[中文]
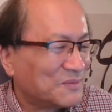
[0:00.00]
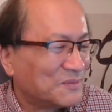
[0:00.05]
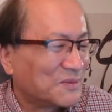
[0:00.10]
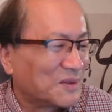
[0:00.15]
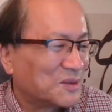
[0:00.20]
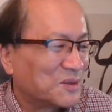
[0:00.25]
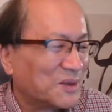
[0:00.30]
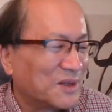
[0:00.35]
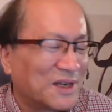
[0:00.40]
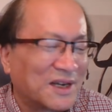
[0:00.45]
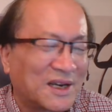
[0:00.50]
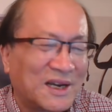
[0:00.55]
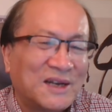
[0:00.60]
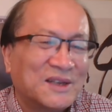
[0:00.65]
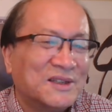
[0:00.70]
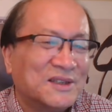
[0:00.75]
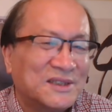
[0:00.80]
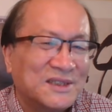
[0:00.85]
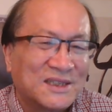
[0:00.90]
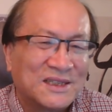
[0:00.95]
所以
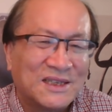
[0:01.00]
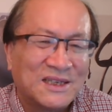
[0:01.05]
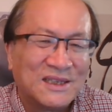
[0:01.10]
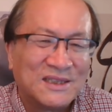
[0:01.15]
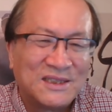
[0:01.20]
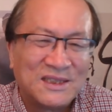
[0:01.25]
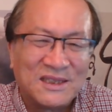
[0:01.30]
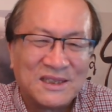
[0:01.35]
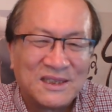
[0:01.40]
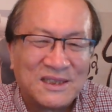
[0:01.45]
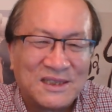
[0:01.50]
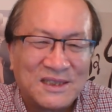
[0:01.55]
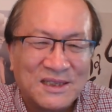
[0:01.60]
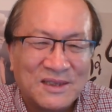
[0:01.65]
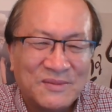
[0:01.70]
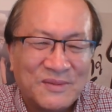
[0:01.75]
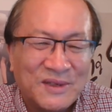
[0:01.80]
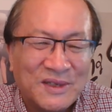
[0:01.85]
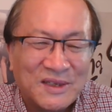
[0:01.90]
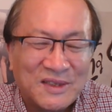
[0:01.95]
看了这些这些
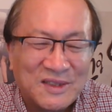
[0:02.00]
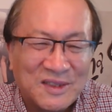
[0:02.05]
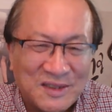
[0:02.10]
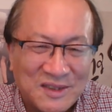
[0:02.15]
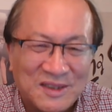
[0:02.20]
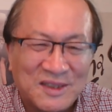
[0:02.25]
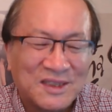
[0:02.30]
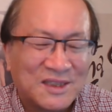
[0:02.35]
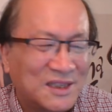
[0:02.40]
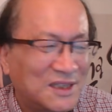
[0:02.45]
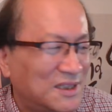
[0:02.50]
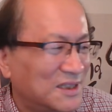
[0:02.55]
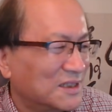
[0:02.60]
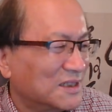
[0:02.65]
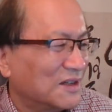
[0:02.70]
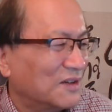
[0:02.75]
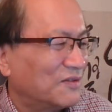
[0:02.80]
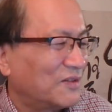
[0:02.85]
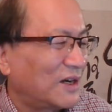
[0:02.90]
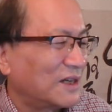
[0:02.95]
设备，真是世
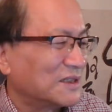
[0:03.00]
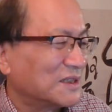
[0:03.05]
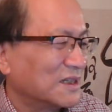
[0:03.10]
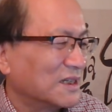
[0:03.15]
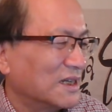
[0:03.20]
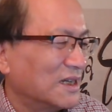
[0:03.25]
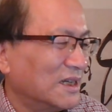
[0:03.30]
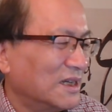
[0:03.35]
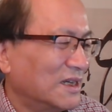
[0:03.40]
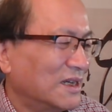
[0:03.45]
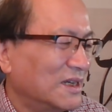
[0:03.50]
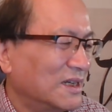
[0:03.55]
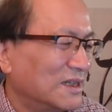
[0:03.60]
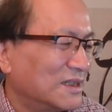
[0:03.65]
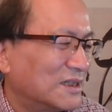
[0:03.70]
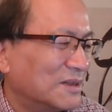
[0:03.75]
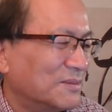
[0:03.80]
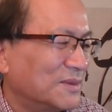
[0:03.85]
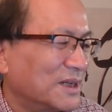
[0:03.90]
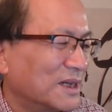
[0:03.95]
界发生了。
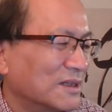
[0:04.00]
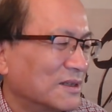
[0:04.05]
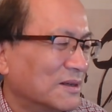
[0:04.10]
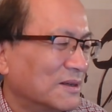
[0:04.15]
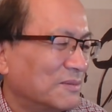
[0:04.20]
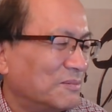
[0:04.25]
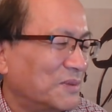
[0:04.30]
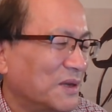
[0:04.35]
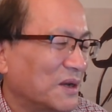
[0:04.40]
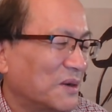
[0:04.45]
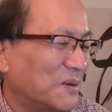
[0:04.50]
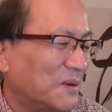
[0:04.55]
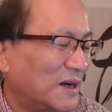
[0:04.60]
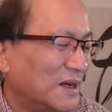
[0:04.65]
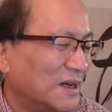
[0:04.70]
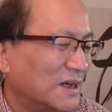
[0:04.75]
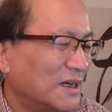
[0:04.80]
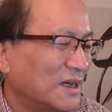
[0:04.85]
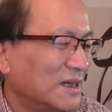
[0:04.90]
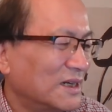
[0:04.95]
什么样的变化
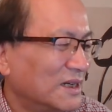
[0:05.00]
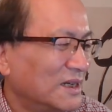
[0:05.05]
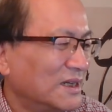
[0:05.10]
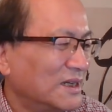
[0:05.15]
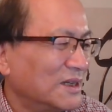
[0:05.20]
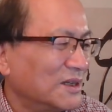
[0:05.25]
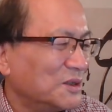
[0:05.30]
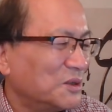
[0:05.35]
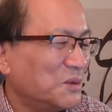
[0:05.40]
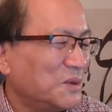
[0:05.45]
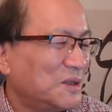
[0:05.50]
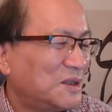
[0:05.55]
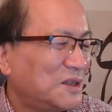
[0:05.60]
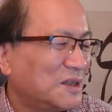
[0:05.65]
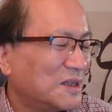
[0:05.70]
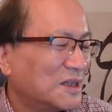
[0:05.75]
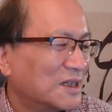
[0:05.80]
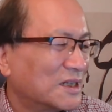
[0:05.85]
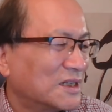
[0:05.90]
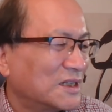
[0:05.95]
啊？由于这
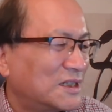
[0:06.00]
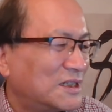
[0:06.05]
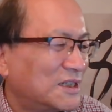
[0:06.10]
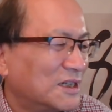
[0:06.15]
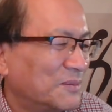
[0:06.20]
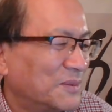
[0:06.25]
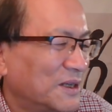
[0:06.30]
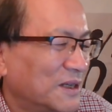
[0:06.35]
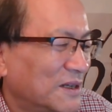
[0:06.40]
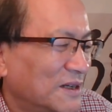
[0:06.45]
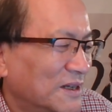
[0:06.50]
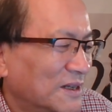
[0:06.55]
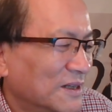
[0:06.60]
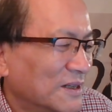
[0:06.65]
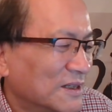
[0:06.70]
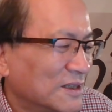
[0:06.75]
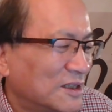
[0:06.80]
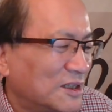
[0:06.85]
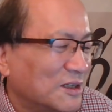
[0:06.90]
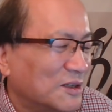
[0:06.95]
个设备
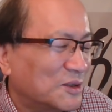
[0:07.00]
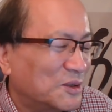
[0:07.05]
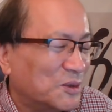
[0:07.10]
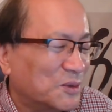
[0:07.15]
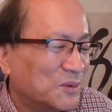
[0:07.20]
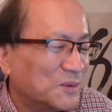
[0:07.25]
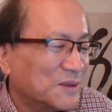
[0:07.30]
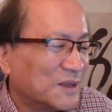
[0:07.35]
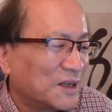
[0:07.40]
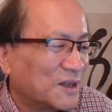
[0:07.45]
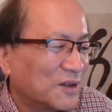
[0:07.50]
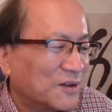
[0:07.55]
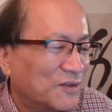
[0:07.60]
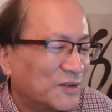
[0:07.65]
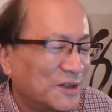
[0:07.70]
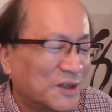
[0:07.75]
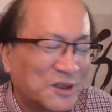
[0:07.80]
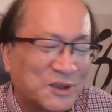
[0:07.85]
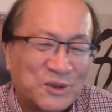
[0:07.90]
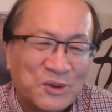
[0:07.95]
铁球呢
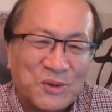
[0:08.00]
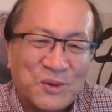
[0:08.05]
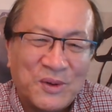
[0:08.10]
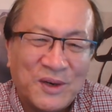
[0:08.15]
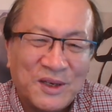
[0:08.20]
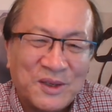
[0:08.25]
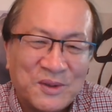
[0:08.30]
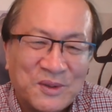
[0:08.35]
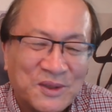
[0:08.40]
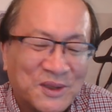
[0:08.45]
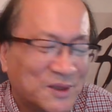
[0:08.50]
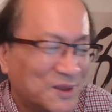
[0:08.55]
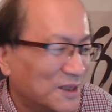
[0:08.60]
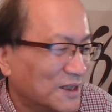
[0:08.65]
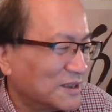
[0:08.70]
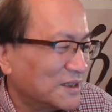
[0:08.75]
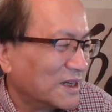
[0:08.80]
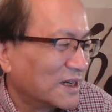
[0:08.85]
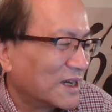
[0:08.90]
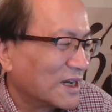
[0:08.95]
非常受欢迎，说
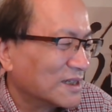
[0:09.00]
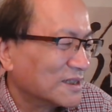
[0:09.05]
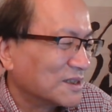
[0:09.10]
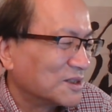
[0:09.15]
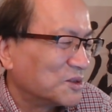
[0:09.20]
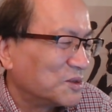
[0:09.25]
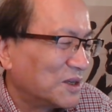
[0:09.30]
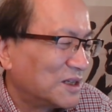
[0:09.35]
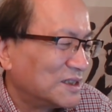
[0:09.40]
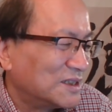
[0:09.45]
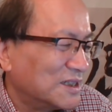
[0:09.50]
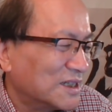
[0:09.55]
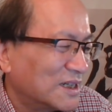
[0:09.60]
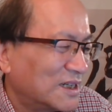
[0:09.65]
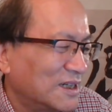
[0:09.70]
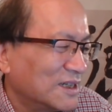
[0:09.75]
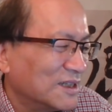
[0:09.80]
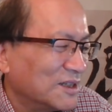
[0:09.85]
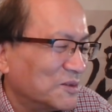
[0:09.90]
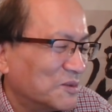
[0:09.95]
现在开始全世界
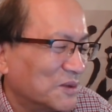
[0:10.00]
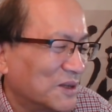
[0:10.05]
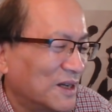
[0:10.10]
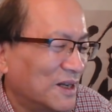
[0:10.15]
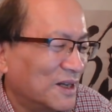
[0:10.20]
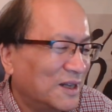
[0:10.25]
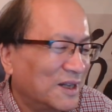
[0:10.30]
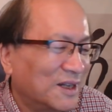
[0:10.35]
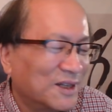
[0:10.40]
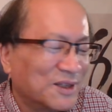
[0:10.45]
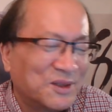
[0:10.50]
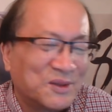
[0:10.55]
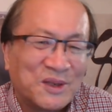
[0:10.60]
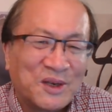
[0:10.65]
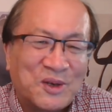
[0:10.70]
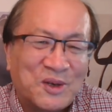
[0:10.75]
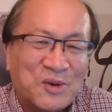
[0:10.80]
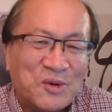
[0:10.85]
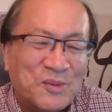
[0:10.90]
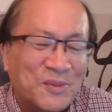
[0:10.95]
各地都都在
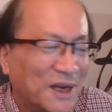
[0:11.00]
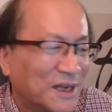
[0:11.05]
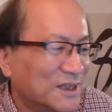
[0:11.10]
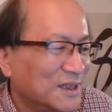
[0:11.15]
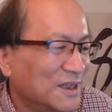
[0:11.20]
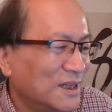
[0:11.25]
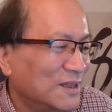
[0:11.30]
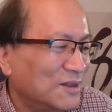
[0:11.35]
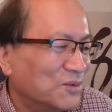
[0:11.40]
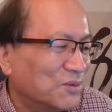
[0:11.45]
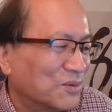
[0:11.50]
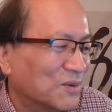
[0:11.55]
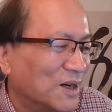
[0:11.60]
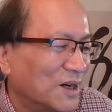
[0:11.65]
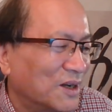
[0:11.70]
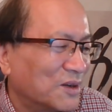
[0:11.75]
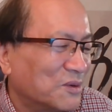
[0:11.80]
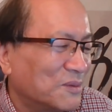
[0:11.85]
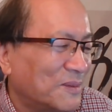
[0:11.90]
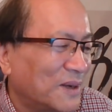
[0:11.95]
购买。印度
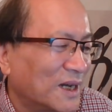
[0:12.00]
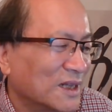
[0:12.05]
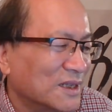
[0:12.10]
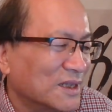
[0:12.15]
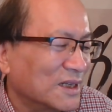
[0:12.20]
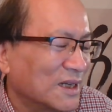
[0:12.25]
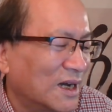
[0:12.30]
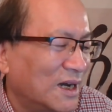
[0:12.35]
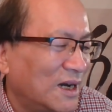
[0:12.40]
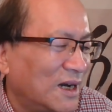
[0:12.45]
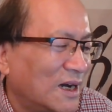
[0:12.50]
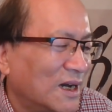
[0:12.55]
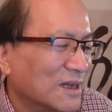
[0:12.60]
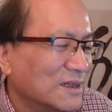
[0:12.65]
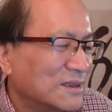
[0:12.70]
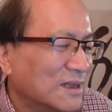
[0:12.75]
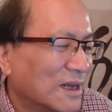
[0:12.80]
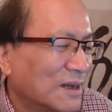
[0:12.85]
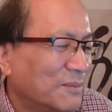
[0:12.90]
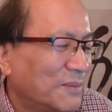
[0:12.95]
啊、罗马尼亚、埃
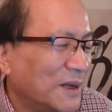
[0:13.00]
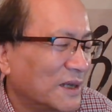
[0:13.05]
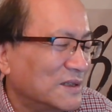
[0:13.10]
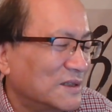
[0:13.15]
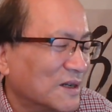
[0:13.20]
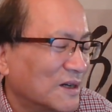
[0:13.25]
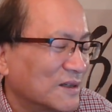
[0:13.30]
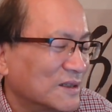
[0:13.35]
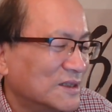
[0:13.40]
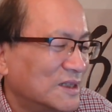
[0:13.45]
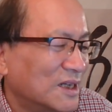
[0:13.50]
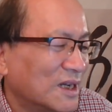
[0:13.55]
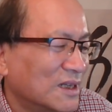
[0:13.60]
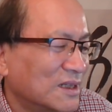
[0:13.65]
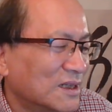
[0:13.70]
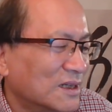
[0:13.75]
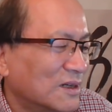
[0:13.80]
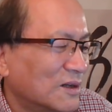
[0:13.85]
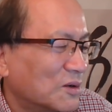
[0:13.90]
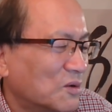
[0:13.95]
塞拜疆签
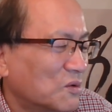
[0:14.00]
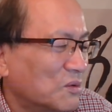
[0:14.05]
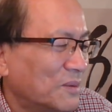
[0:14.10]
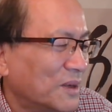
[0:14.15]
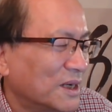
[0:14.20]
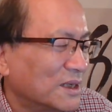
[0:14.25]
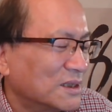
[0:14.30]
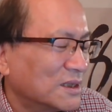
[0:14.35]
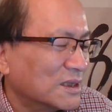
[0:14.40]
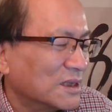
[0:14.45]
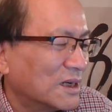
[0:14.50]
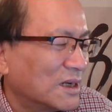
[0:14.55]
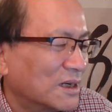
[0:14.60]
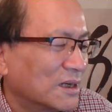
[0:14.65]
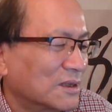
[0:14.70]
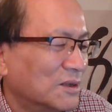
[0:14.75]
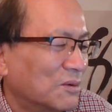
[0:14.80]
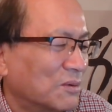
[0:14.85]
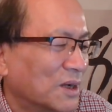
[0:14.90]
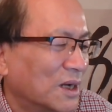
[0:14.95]
订了购买这个
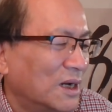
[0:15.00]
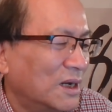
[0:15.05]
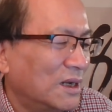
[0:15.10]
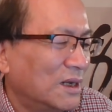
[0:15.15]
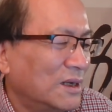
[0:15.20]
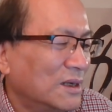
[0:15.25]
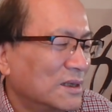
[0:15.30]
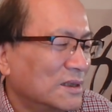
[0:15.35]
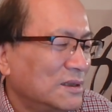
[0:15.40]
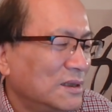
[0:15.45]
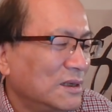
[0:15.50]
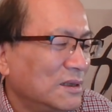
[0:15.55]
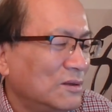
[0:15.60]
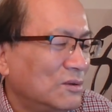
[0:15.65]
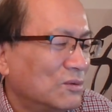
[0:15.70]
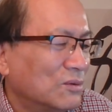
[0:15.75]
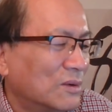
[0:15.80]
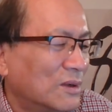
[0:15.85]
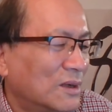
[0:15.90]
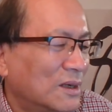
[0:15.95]
合同了。印
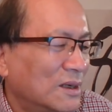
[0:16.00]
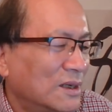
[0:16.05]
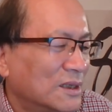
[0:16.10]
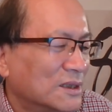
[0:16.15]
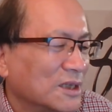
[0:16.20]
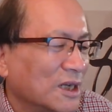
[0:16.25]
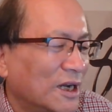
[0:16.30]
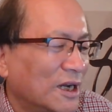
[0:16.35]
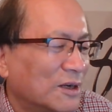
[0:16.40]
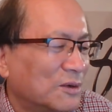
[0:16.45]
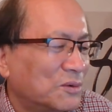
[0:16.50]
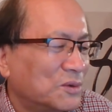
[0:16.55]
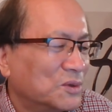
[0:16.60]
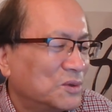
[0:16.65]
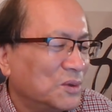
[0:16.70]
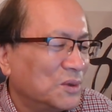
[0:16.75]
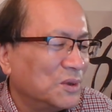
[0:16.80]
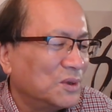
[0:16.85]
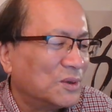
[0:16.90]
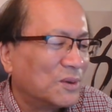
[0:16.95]
度采购了
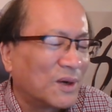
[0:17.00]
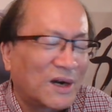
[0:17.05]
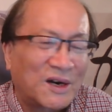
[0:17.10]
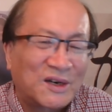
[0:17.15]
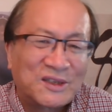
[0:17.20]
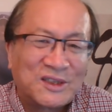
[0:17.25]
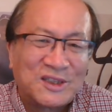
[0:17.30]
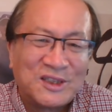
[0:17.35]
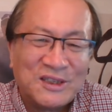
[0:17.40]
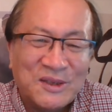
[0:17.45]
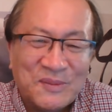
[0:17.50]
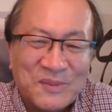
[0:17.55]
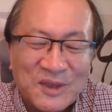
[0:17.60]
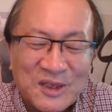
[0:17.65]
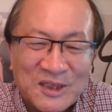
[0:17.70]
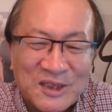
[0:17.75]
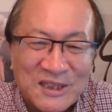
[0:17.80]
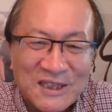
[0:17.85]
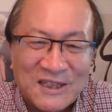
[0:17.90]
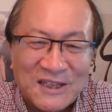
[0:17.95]
最多二十亿美
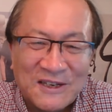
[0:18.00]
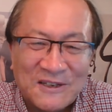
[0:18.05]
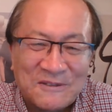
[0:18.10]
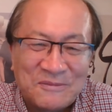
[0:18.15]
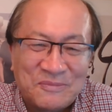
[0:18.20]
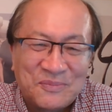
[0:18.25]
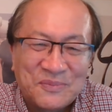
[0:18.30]
金的。